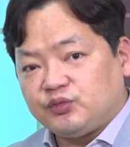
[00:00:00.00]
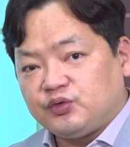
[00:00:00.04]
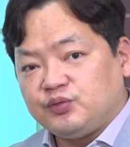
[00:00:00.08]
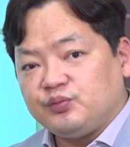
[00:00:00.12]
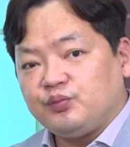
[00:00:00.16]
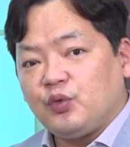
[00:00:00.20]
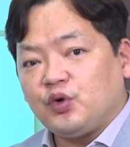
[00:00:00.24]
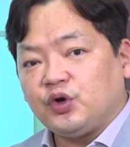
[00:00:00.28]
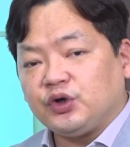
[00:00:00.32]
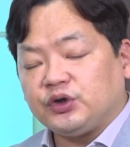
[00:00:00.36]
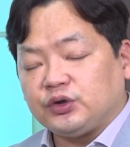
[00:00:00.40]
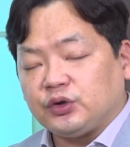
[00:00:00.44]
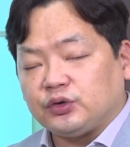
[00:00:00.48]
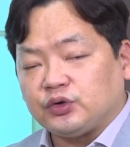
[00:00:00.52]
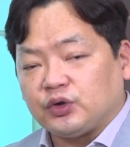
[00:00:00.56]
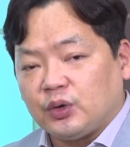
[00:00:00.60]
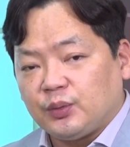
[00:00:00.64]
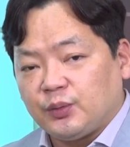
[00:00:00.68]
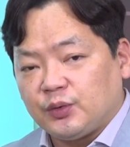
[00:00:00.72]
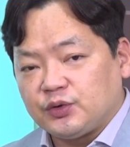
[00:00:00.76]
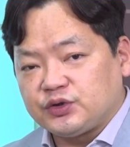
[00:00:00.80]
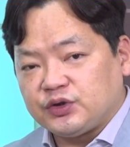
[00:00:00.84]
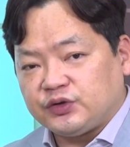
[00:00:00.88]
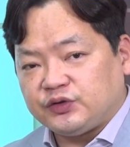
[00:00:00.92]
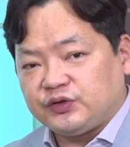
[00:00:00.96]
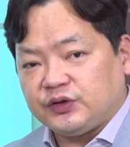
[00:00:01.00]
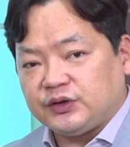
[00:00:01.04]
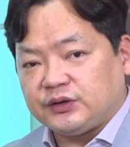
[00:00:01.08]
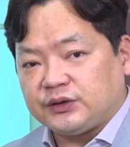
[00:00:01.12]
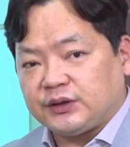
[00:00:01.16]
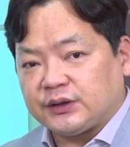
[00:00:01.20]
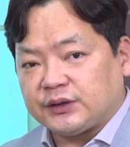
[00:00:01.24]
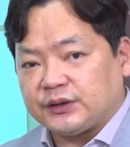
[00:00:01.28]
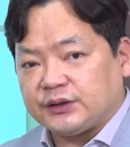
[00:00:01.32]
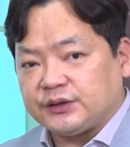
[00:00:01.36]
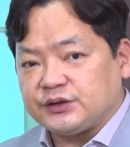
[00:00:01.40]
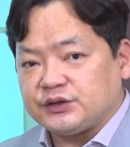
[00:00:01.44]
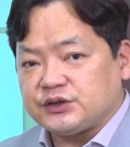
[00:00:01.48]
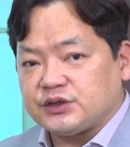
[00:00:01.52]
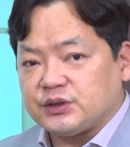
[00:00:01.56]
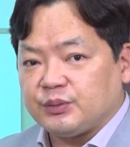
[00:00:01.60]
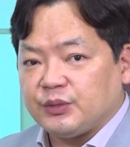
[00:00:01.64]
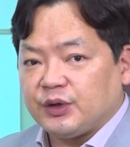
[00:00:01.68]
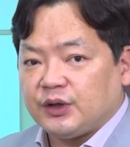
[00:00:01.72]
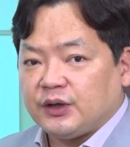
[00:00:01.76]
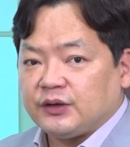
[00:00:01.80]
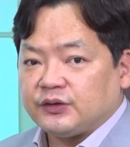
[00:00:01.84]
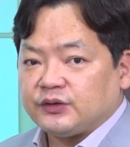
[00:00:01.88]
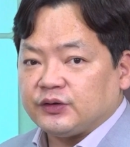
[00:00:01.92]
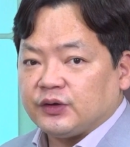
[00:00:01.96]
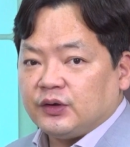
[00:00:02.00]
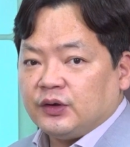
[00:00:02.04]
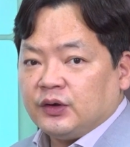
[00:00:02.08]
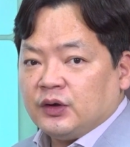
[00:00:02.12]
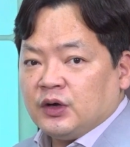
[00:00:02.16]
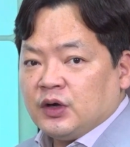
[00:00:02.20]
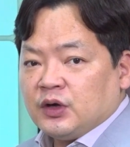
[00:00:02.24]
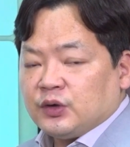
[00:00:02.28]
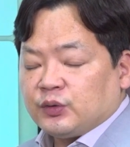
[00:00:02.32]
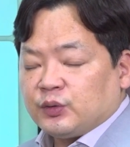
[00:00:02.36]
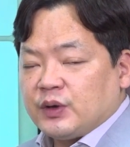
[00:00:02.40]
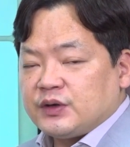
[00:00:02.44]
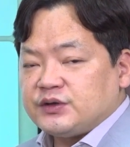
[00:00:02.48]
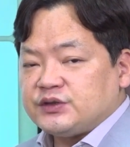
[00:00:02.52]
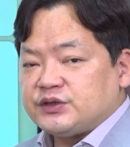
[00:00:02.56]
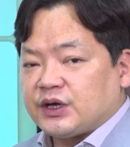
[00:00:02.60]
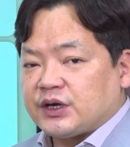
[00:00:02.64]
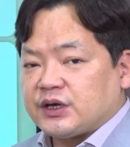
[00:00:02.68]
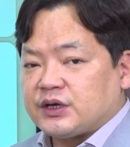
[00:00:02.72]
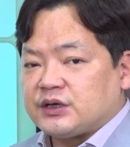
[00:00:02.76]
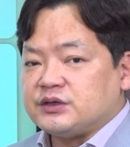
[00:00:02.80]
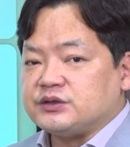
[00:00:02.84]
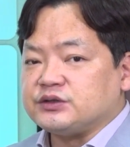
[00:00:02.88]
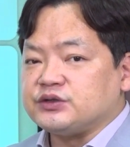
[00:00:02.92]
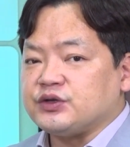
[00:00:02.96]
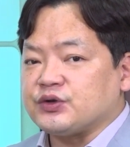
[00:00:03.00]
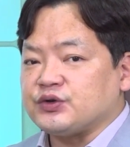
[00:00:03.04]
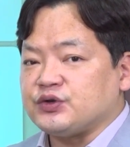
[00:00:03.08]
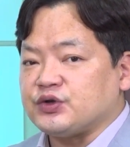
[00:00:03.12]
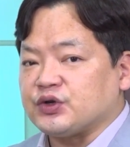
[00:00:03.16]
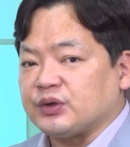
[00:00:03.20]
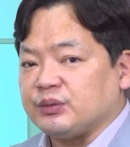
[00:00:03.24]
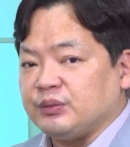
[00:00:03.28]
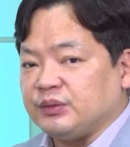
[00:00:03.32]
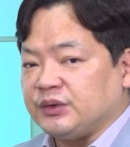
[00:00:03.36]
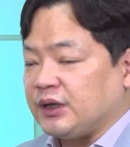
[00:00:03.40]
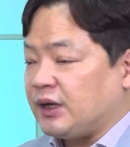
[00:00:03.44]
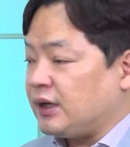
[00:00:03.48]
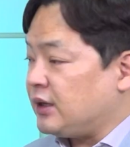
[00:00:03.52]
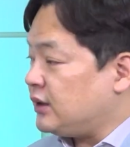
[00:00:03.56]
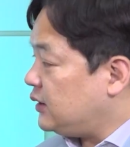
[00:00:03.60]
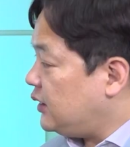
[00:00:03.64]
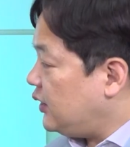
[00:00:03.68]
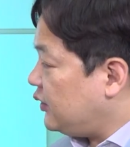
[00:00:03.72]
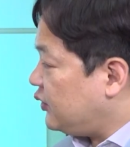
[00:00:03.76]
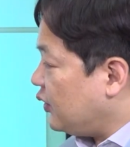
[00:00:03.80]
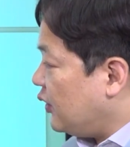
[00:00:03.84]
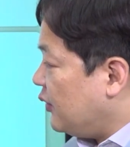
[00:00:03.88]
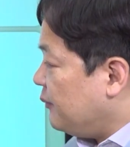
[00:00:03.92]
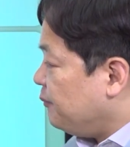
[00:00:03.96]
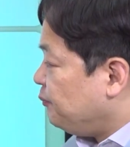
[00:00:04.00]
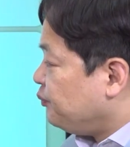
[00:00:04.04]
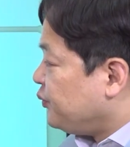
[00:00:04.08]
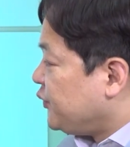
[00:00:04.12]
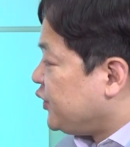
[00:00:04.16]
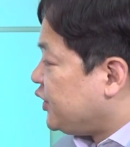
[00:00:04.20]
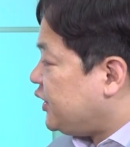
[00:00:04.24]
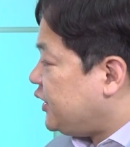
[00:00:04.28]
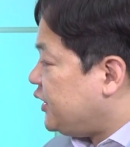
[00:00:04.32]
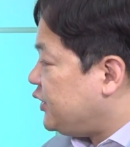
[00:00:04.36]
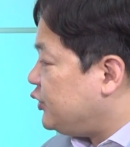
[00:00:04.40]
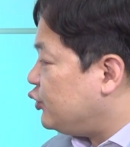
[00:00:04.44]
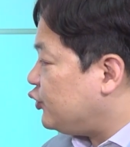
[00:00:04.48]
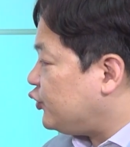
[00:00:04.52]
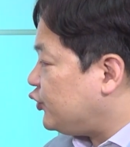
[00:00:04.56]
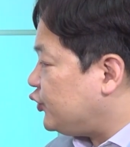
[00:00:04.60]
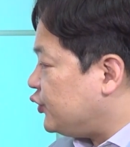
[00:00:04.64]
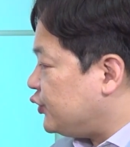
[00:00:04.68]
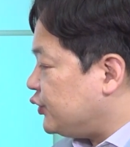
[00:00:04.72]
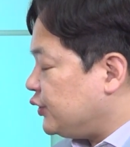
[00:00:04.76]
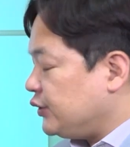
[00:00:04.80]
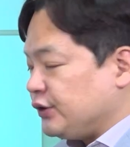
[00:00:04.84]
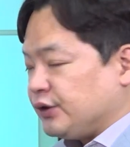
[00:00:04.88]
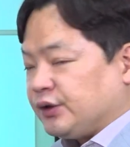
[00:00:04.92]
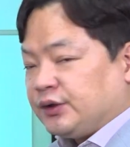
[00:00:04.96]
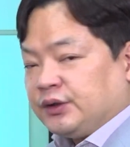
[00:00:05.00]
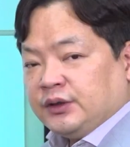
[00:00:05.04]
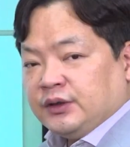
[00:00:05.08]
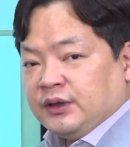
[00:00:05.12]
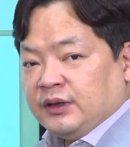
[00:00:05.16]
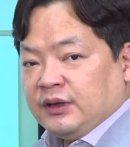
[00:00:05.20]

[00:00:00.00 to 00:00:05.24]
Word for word: 품목이 더 넓어질 수 있다라는 측면에서 굉장히 긍정적입니다. 그래서 이 뉴스는